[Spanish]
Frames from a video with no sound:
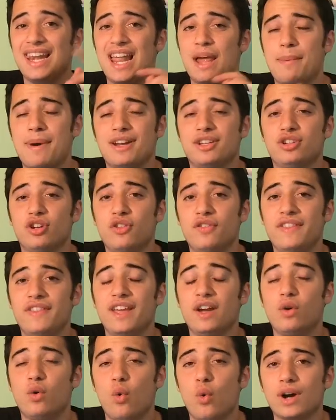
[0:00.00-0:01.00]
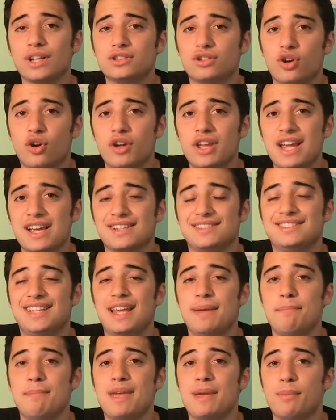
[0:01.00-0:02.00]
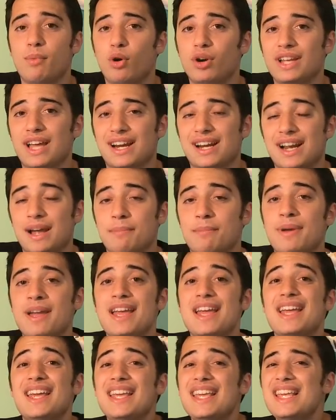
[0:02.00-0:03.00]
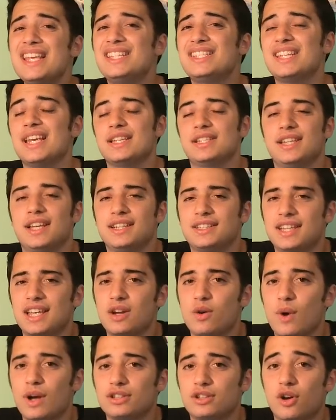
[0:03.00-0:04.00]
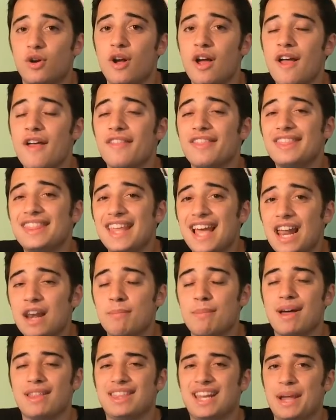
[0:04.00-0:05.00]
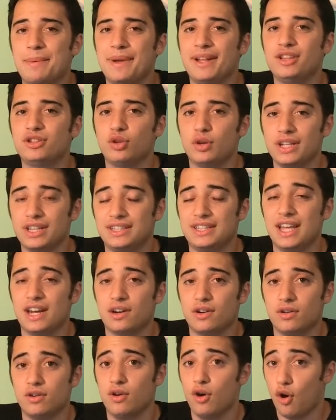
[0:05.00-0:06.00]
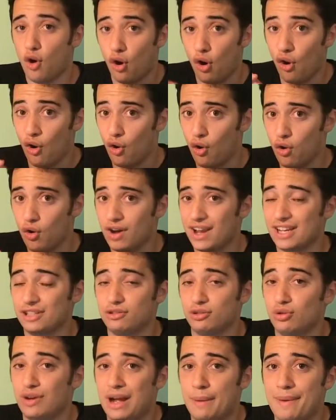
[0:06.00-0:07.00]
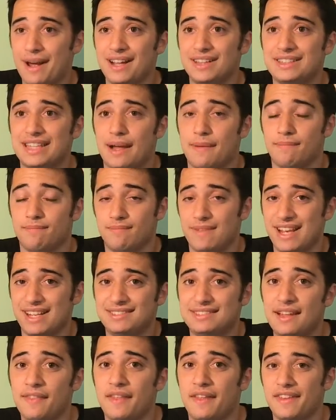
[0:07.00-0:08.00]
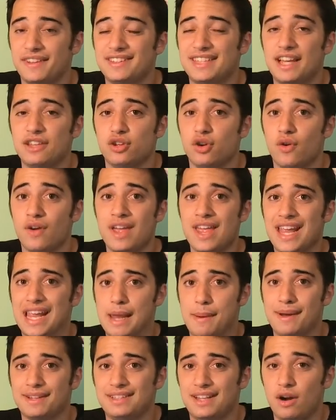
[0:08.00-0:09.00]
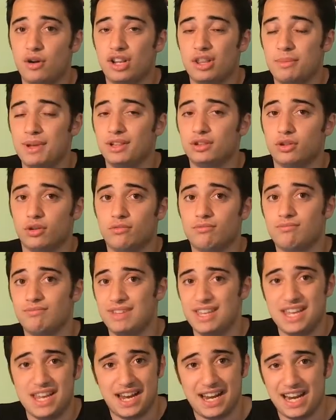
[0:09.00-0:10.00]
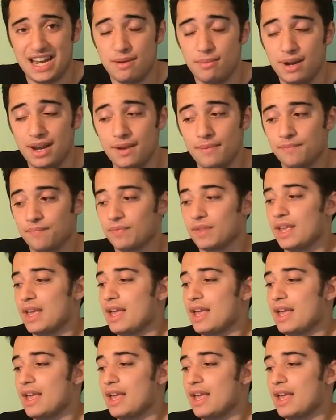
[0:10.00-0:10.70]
la versión de 4 GB de memoria RAM y 64 de almacenamiento interno. Ojo que esto es un gama alta estándar de este año que va a tener un rendimiento increíble.